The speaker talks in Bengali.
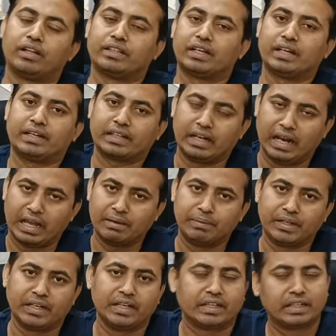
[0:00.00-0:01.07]
ভালো লাগে থাকলে একটা
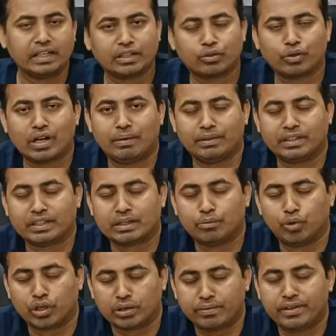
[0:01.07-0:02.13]
লাইক বাটনে ক্লিক করে
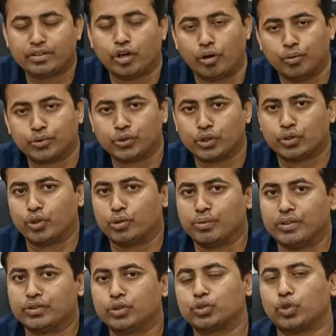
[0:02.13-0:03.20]
আমাদেরকে মোটিভেট অবশ্যই
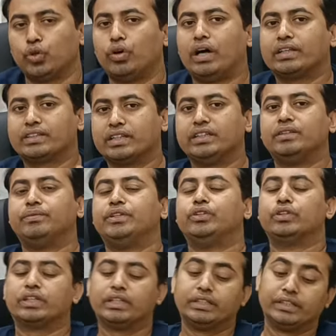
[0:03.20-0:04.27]
করবে সো চলো আজকে
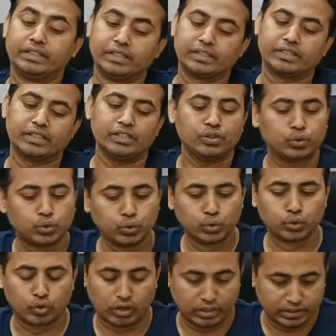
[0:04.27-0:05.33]
ভিডিওটিকে ডিটেলসে
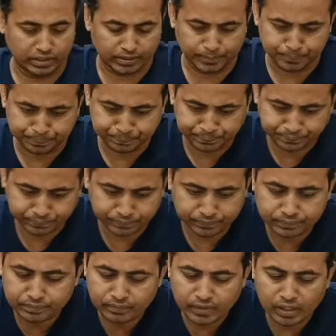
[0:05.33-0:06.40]
শুরু করা যাক
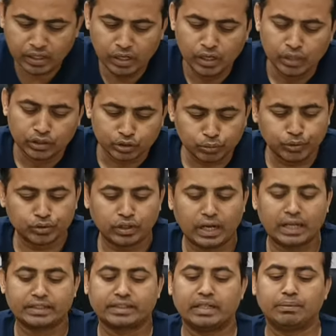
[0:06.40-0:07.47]
সো
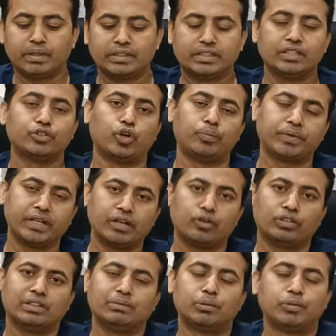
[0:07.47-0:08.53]
বন্ধুরা আজকে আমরা যে জবটি
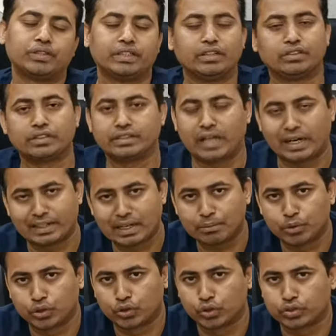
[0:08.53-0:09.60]
নিয়ে কথা বলবো সেটা হচ্ছে
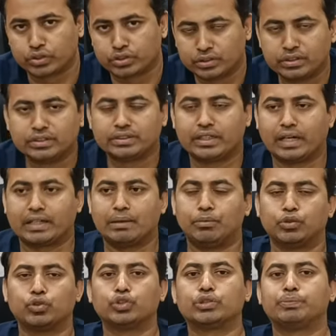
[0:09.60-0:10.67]
টাটা মোটরস টাটা
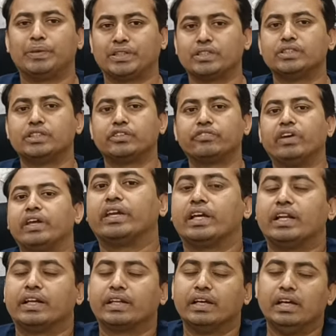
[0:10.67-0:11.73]
মোটরস প্যাসেঞ্জার
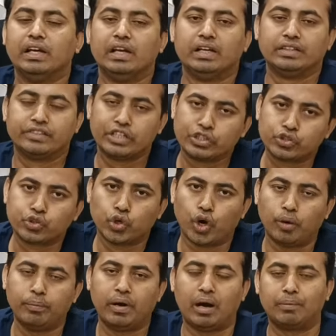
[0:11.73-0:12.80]
ভেহিকেলের যে
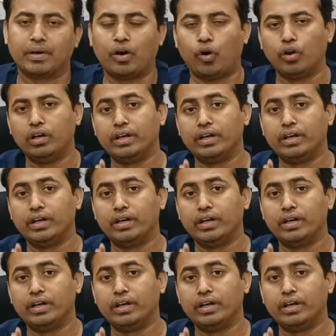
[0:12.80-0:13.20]
জব আমরা